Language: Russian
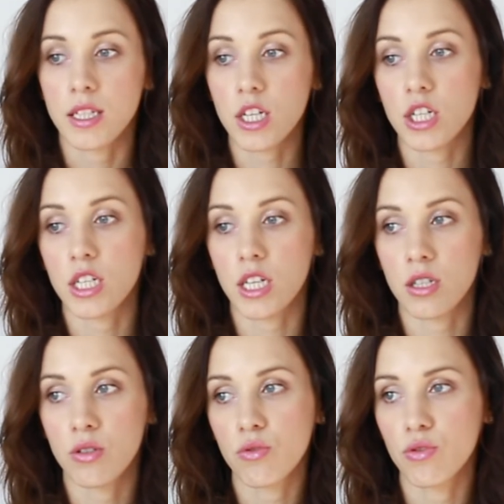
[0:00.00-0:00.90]
также я
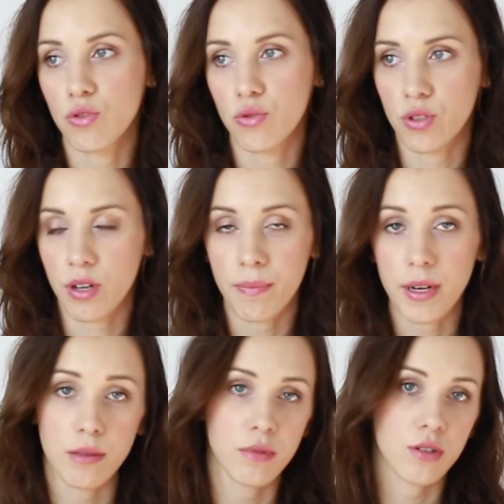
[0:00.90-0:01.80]
сотрудничаю с компаниями,